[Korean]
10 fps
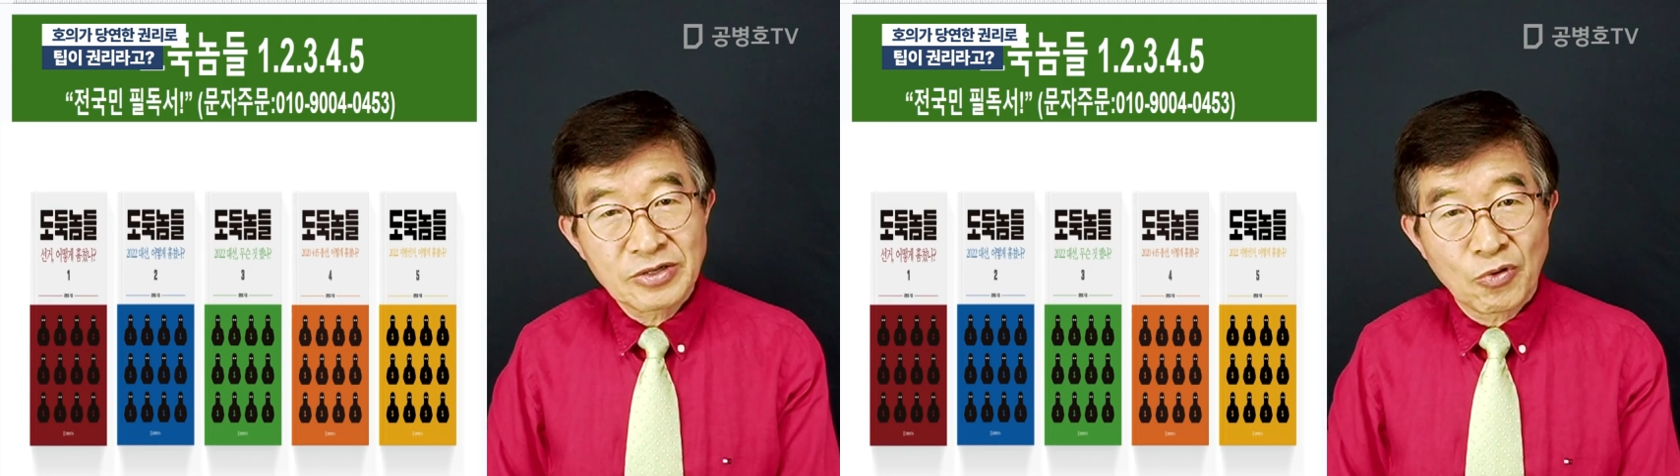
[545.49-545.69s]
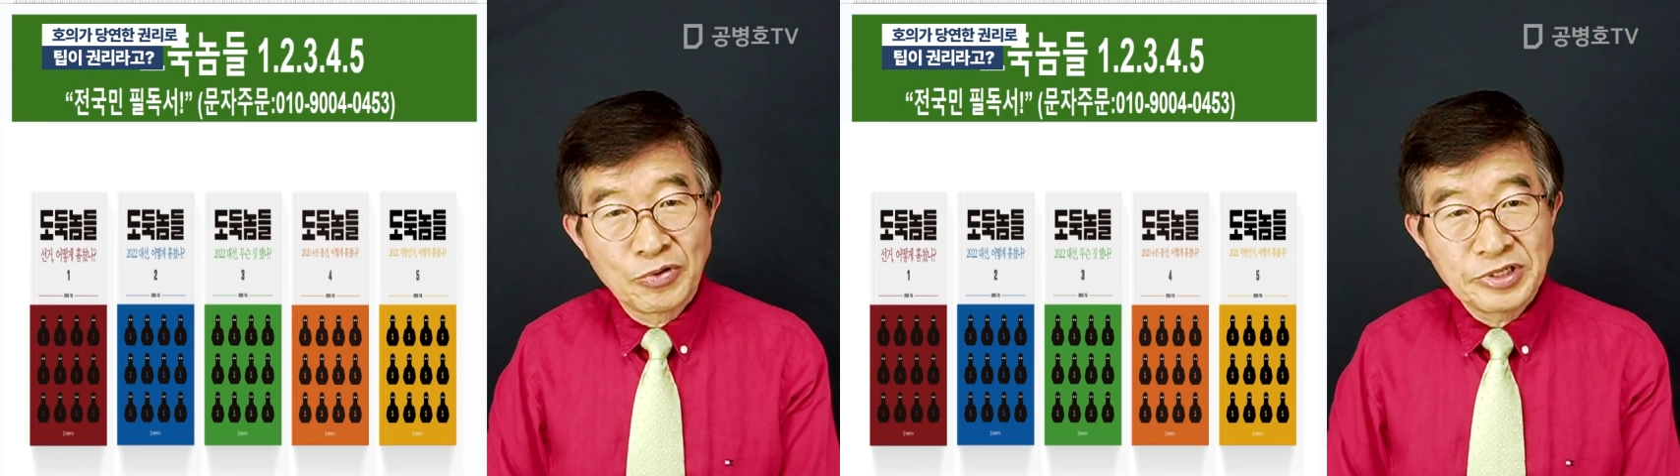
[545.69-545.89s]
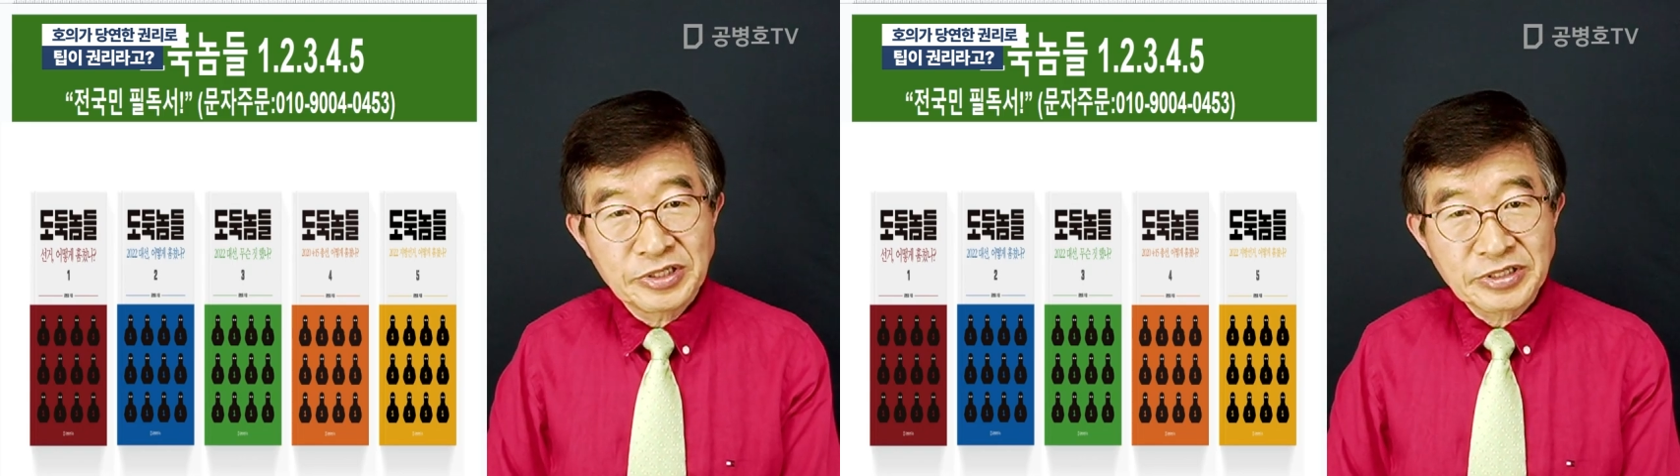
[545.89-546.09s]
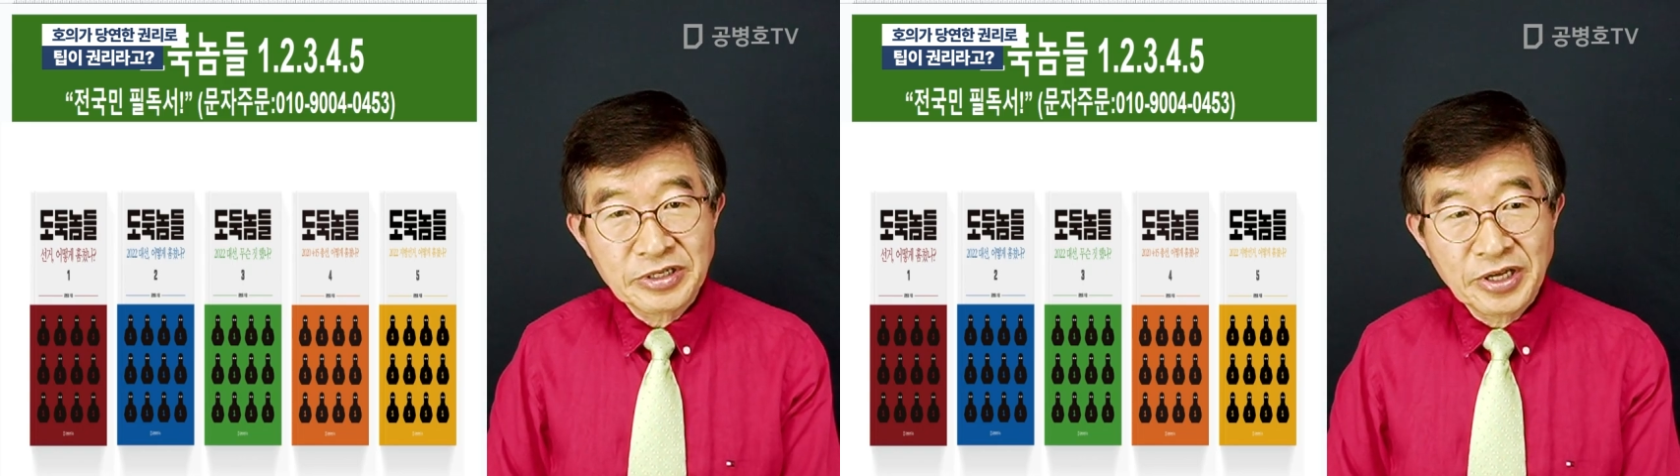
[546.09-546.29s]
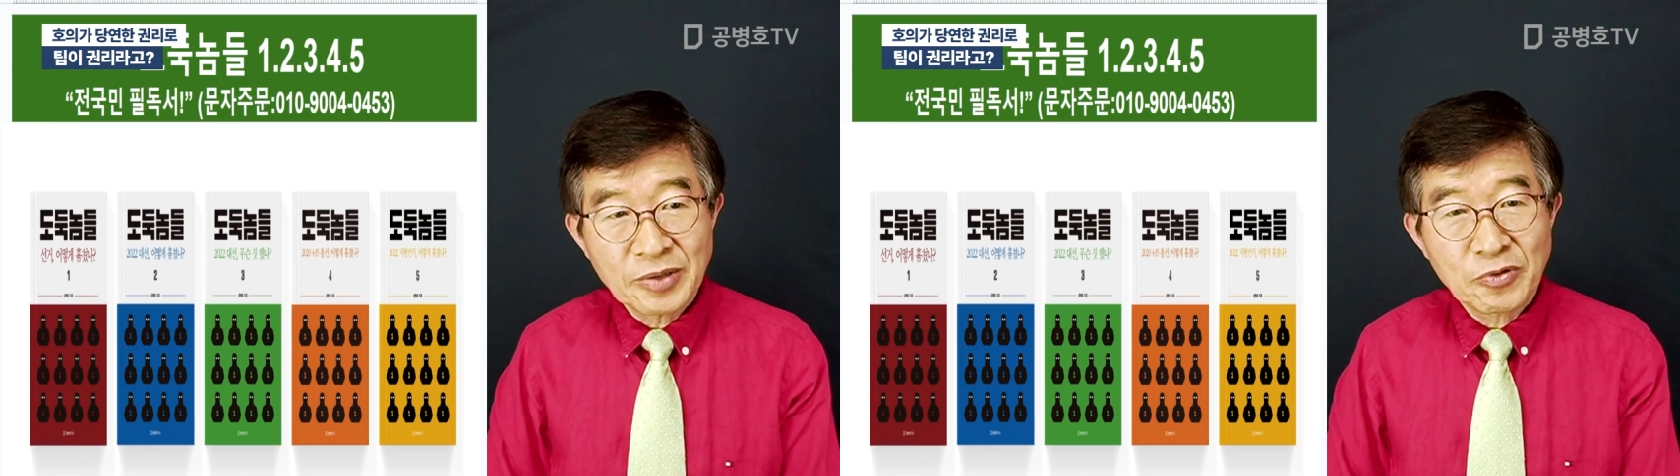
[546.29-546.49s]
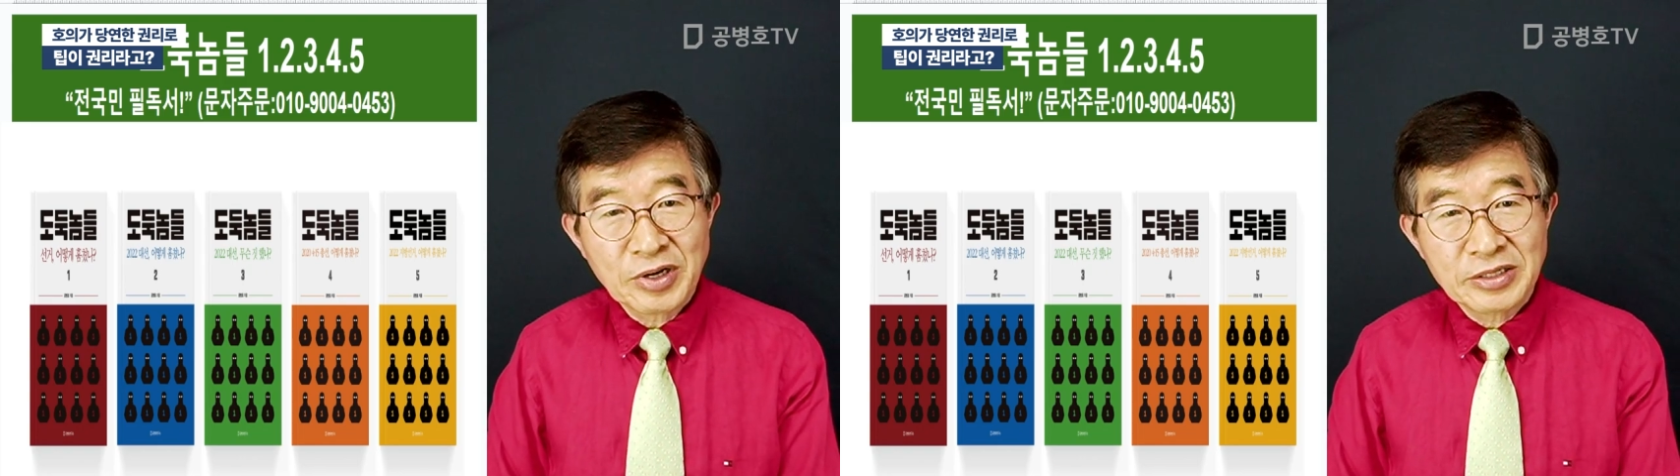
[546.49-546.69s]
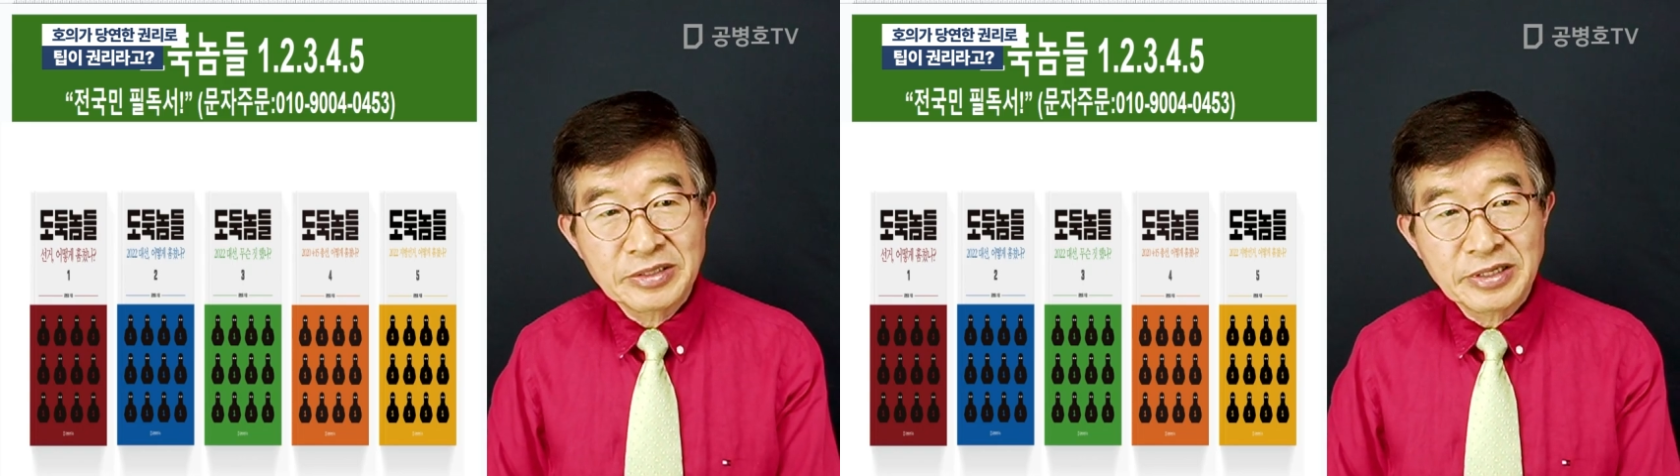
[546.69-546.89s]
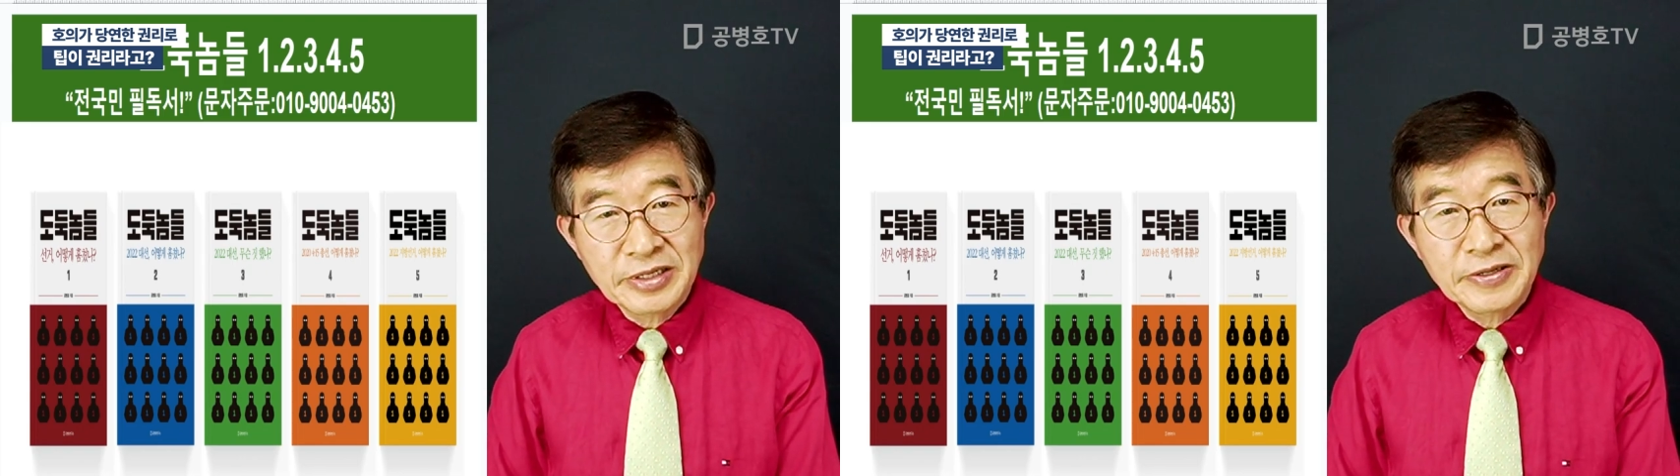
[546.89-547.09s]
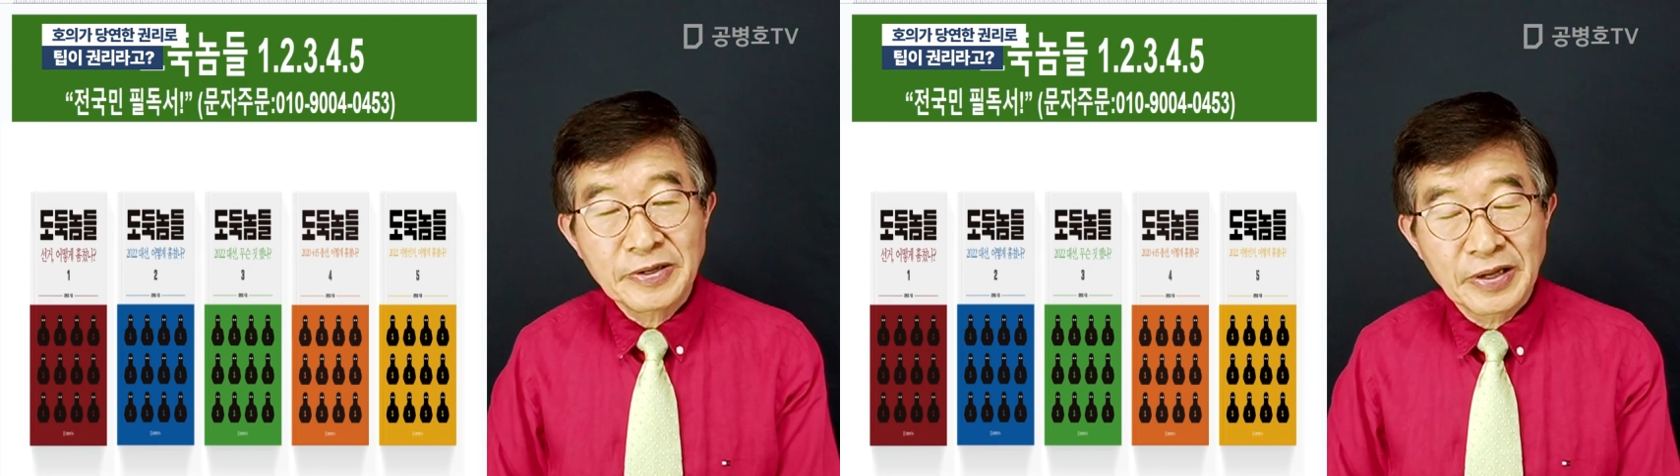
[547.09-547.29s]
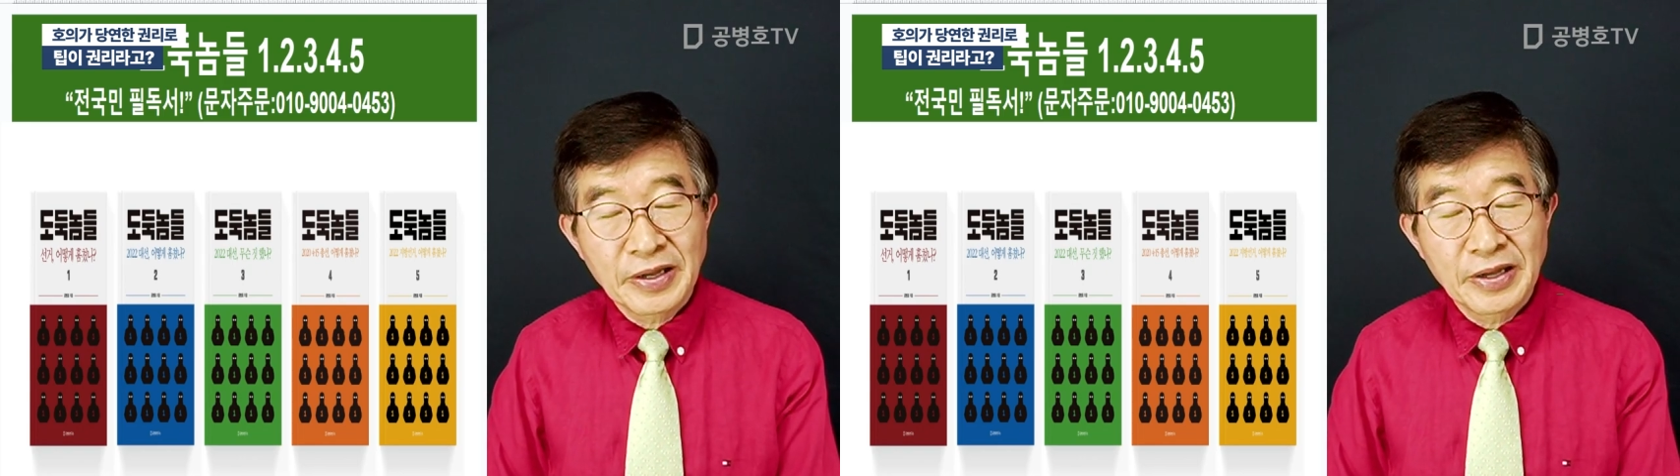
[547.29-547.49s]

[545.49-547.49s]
공정성을 회복하는 일이